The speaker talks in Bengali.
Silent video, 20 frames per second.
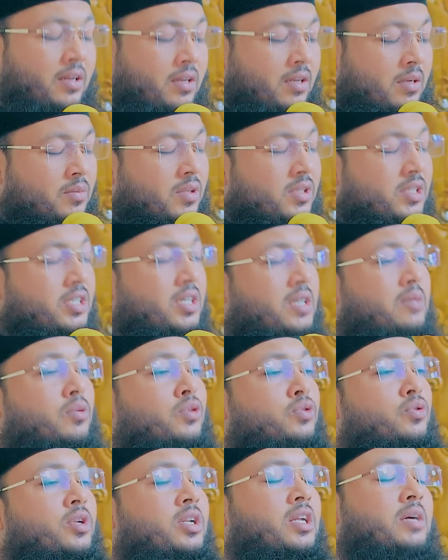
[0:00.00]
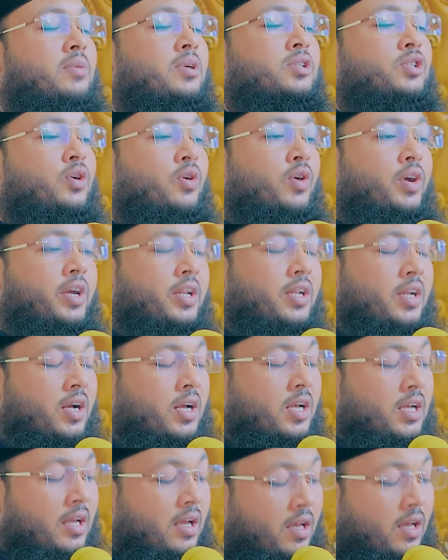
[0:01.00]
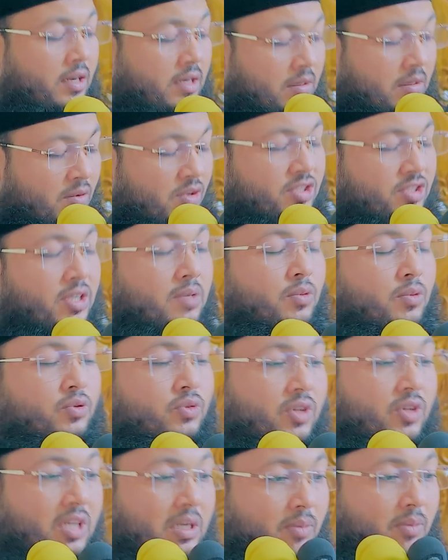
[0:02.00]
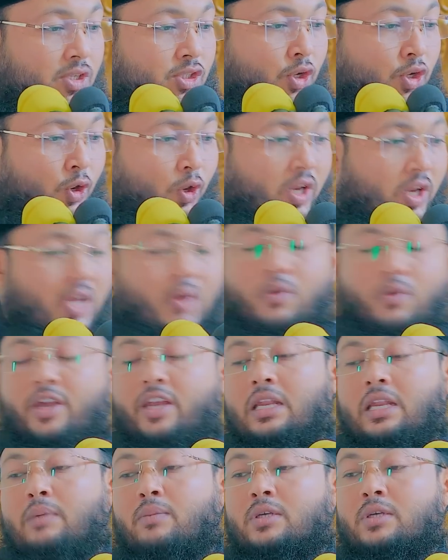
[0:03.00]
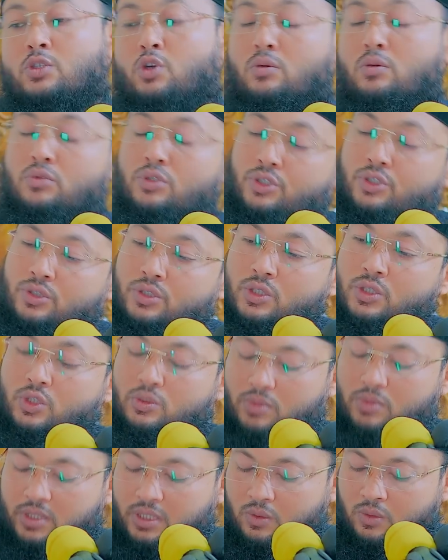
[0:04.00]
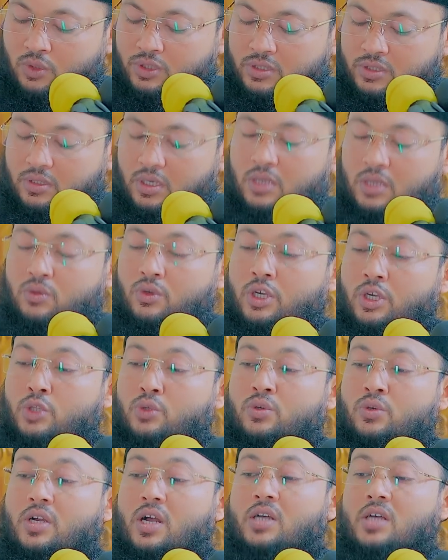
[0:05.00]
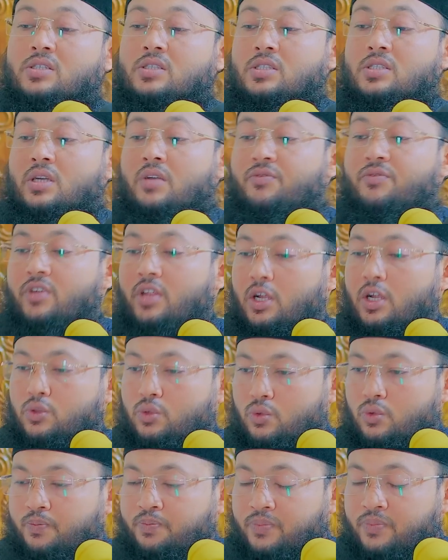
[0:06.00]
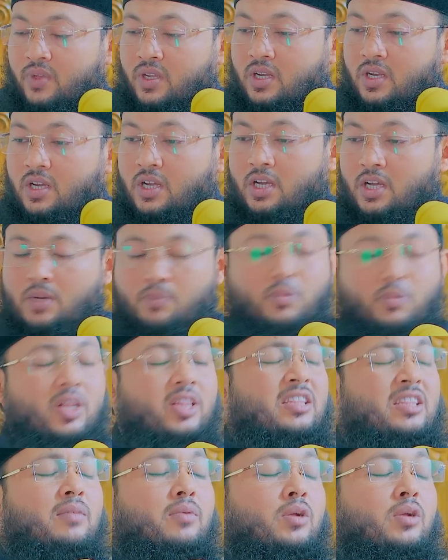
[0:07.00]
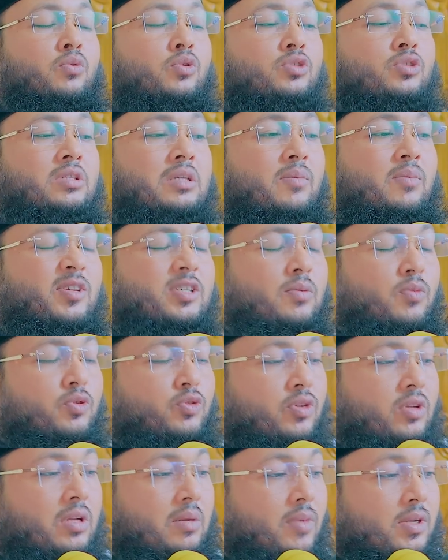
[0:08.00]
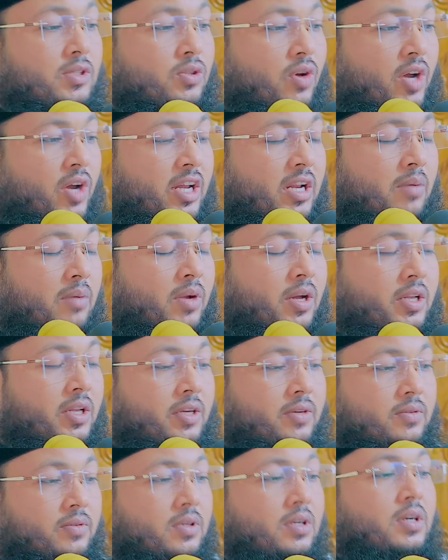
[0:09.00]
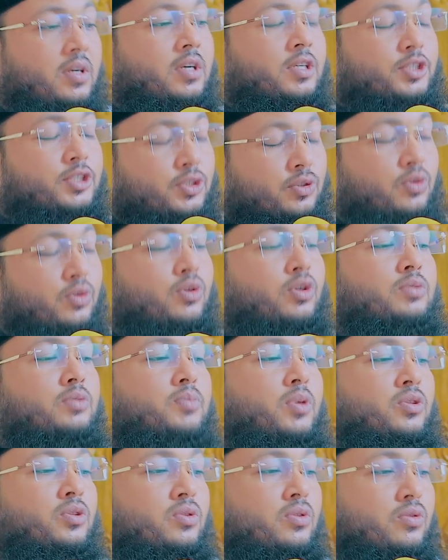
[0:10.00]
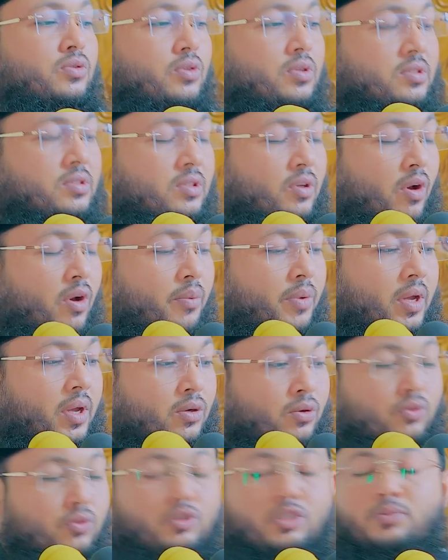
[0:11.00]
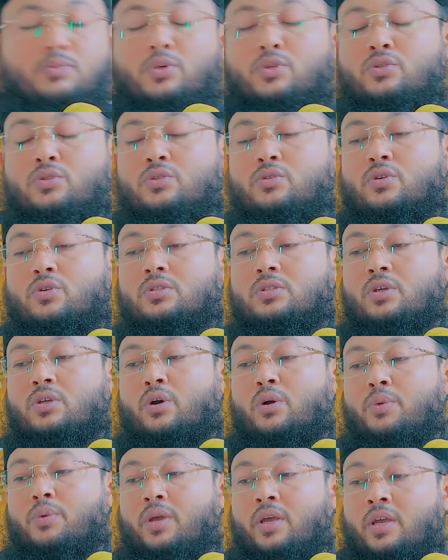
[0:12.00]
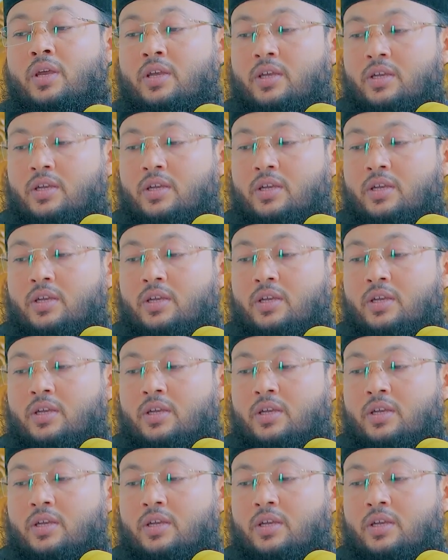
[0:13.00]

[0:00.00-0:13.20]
নামাজের মতো নামাজ হয় না নামাজের মতো নামাজ হলে ওই নামাজ অবশ্যই তোমাকে অশ্লীল গ্রহিত কাজ থেকে ফিরাতো বলতে পারেন হুজুর নামাজের মতো নামাজ হয় না মানে শোধ বন্ধ করতে হবে ঘুষ বন্ধ করতে হবে